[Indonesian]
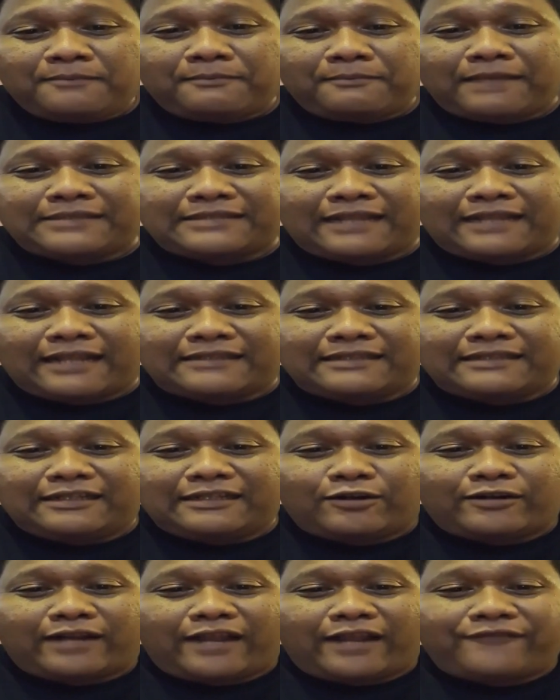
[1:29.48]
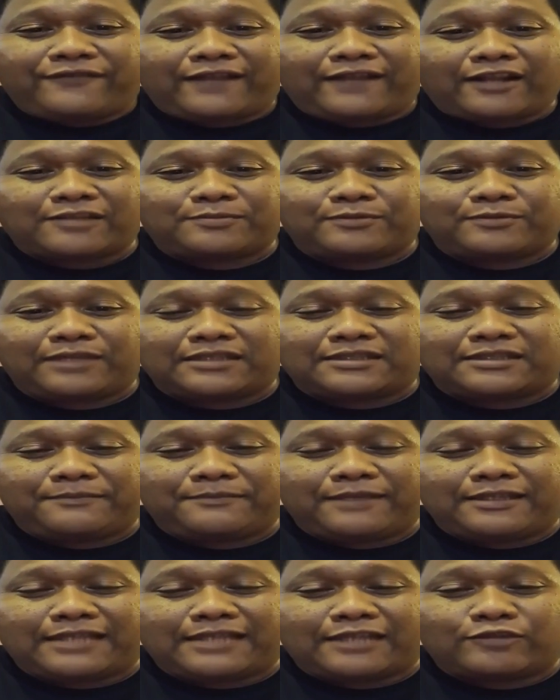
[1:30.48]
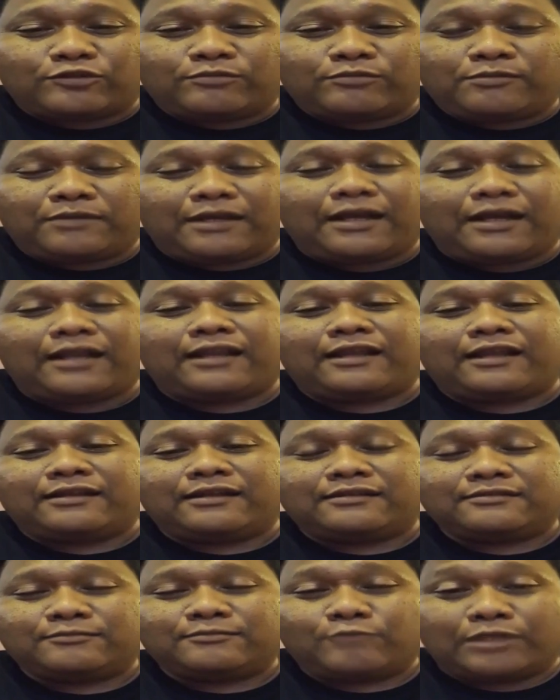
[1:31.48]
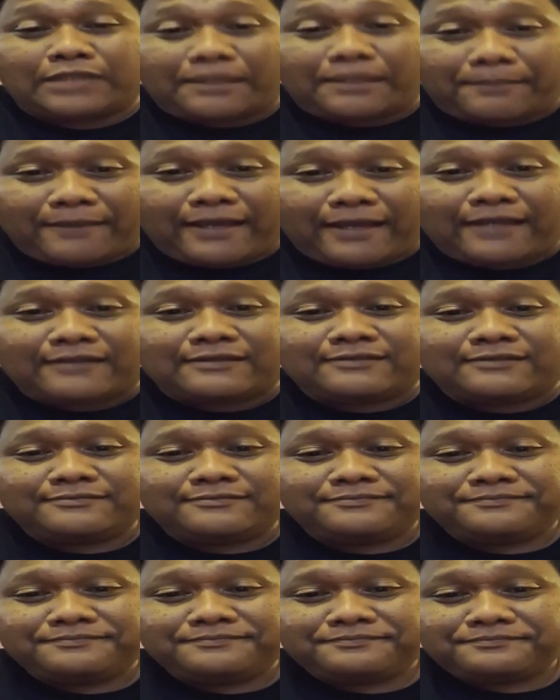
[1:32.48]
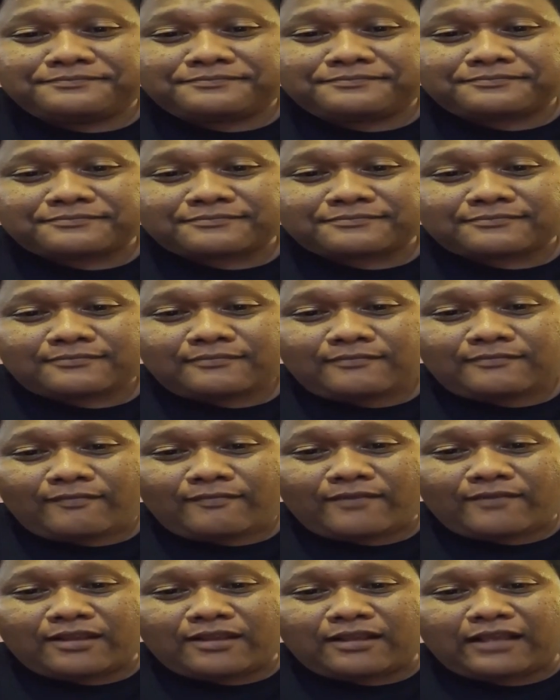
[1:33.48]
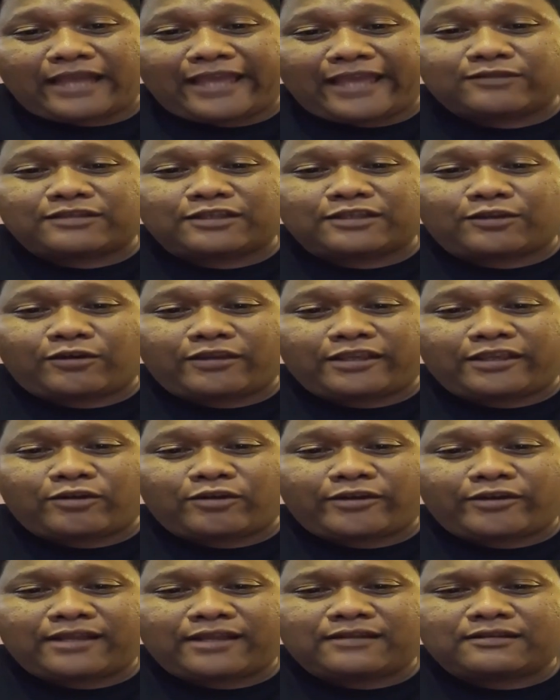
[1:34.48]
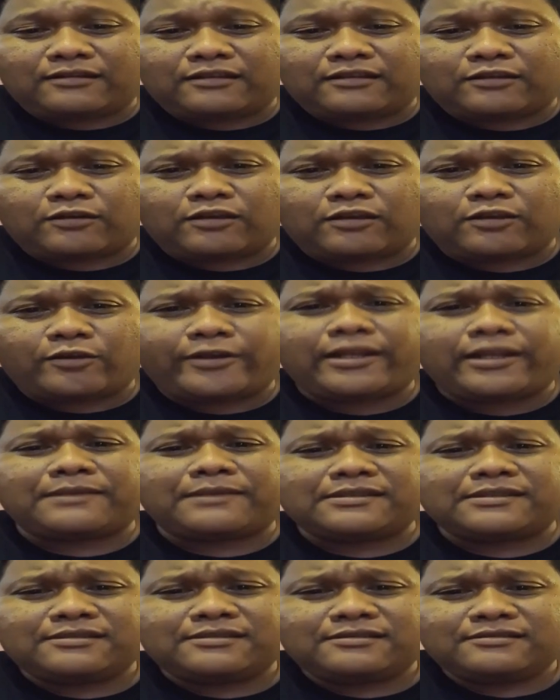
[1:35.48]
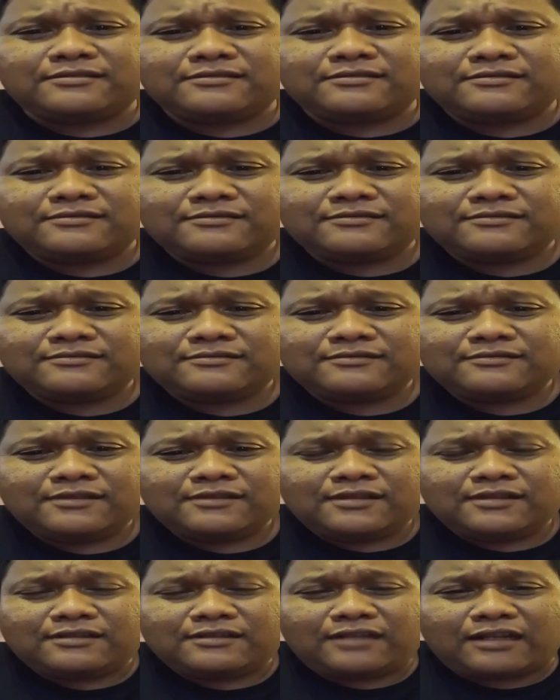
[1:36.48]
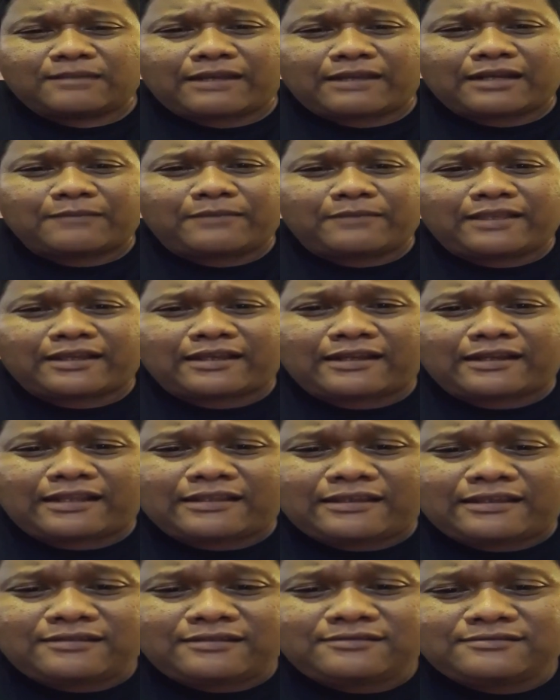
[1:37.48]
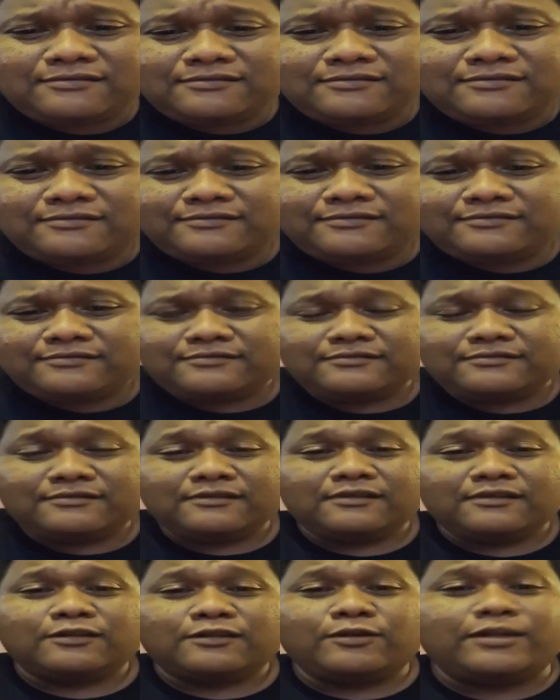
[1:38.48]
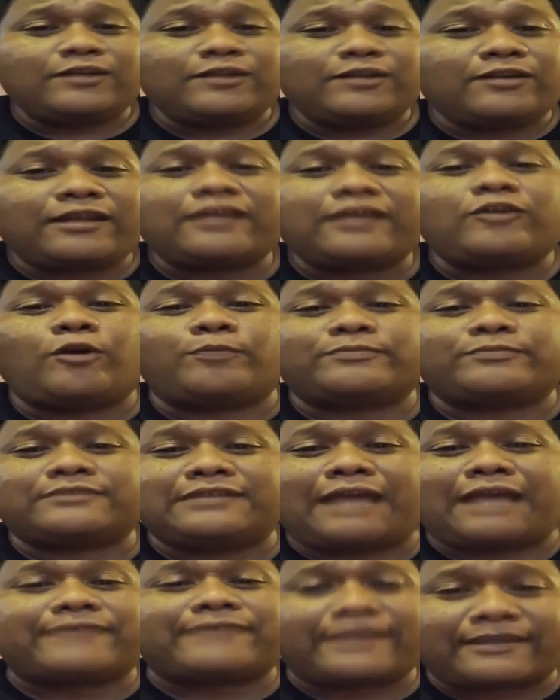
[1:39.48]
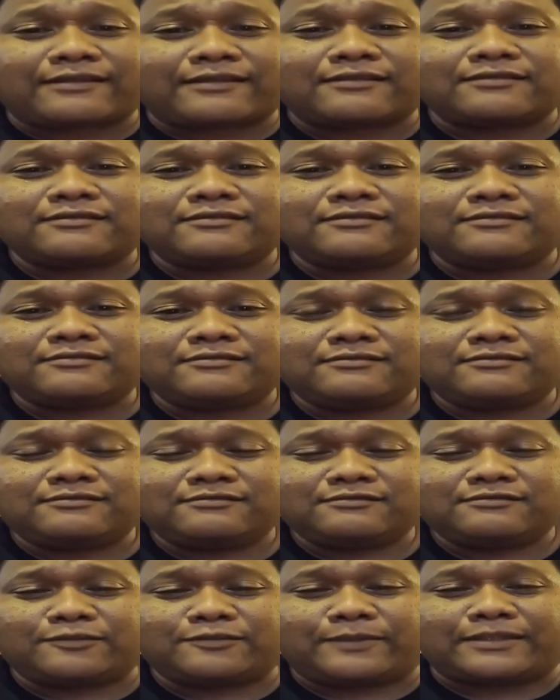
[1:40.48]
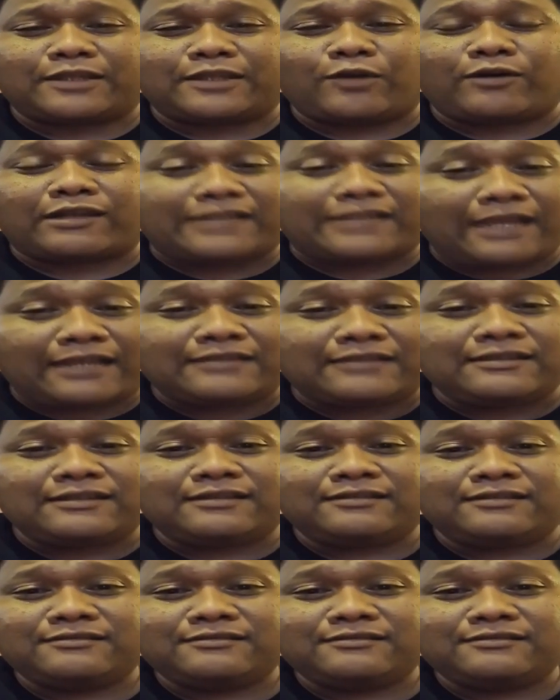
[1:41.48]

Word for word: masalah jadi kalau driver harus punya SIM B1 umum enggak lah buat apaan nggak ikut iko-ikoyan iko-ikoyan apa sih dari kemarin banyak yang nanyain gue ini orang gap gaptek cuma tahu kerja aja